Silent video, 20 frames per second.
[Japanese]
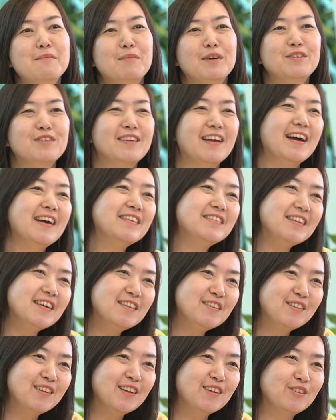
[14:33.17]
まず大前
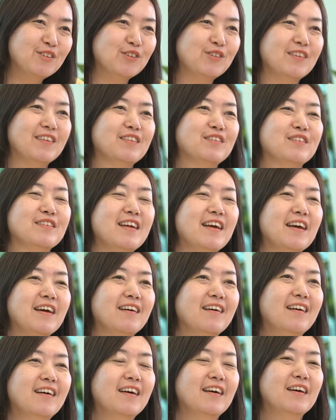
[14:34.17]
提としてですね、
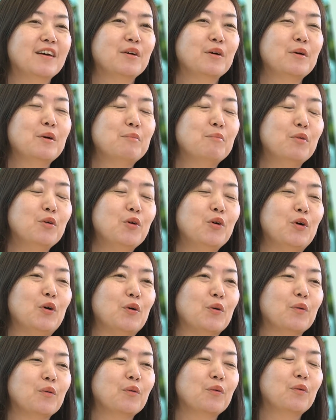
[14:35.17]

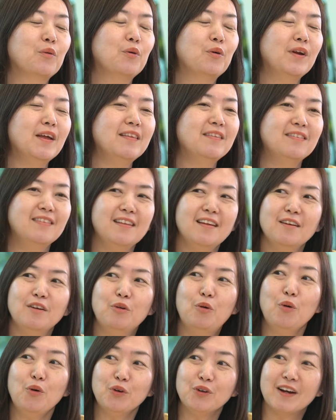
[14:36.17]
もうこれって
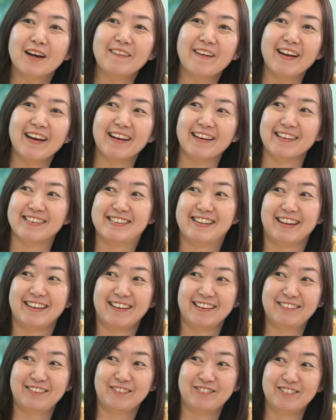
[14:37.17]
ゴールがない話だ
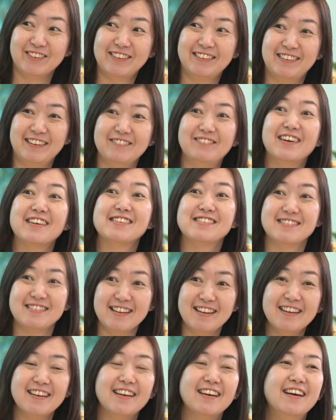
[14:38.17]
なと思ってまし
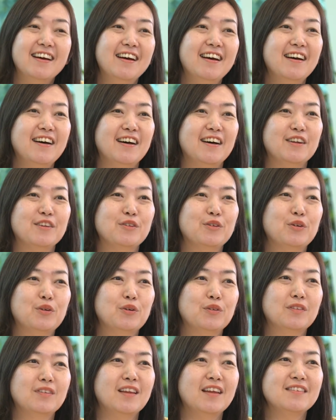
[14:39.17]
て、ねうん、あ
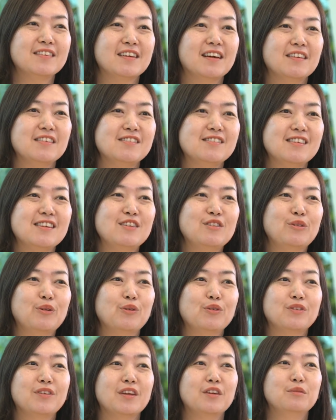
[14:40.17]
の確かに浸
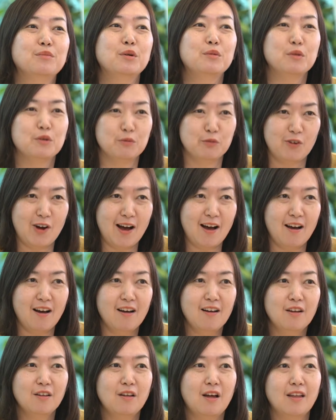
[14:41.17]
透している部分は
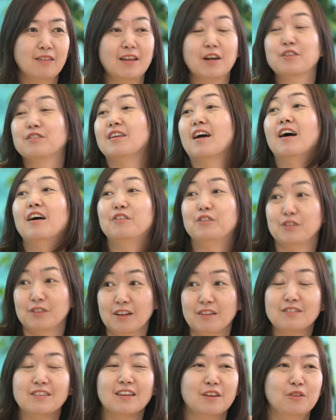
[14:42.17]
たくさんあるん
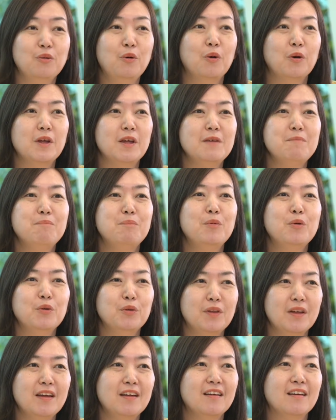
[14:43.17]
ですけど一方
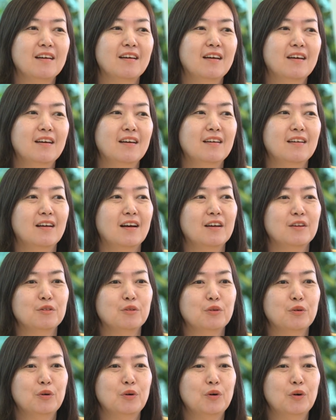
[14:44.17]
であ
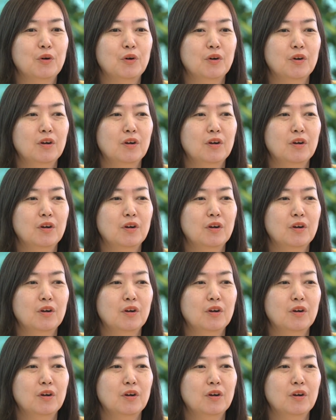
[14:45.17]
の、